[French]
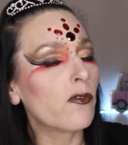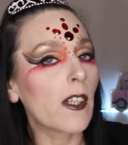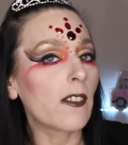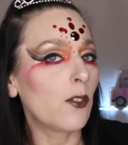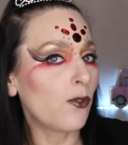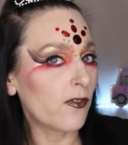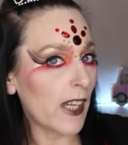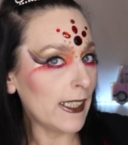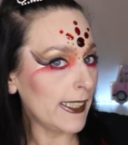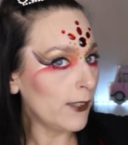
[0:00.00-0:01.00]
voir si tu
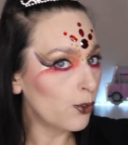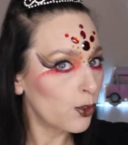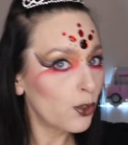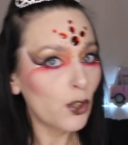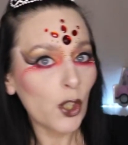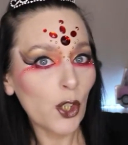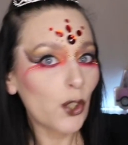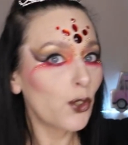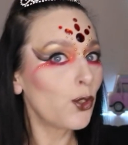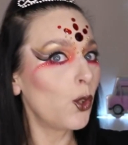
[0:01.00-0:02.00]
valides
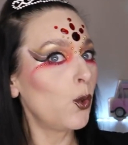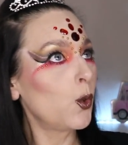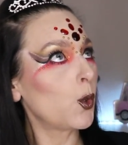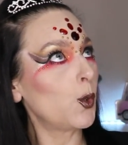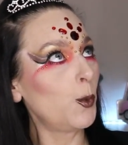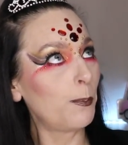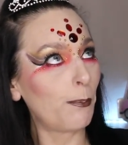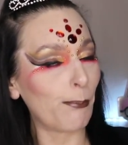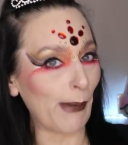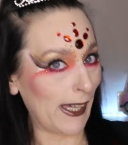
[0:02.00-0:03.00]
ce look ou
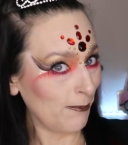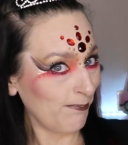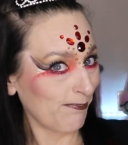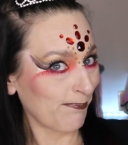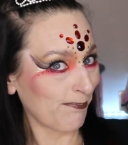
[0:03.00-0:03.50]
pas.